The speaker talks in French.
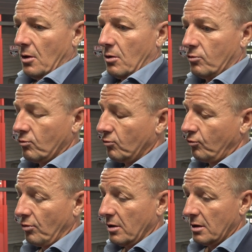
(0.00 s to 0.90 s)

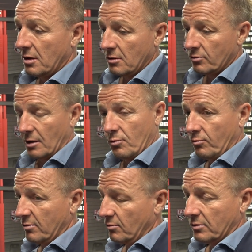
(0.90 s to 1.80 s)
structuré, on a
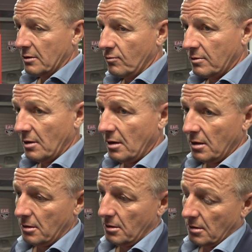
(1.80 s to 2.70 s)
construit notre
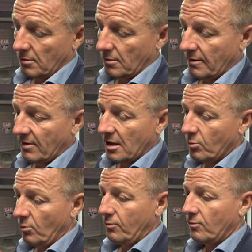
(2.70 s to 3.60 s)
résultat et avec un
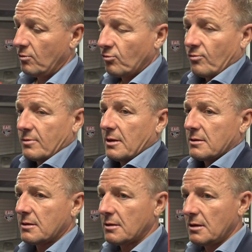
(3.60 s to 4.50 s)
peu plus de
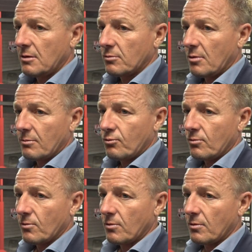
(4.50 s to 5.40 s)
justesse technique, on aurait pu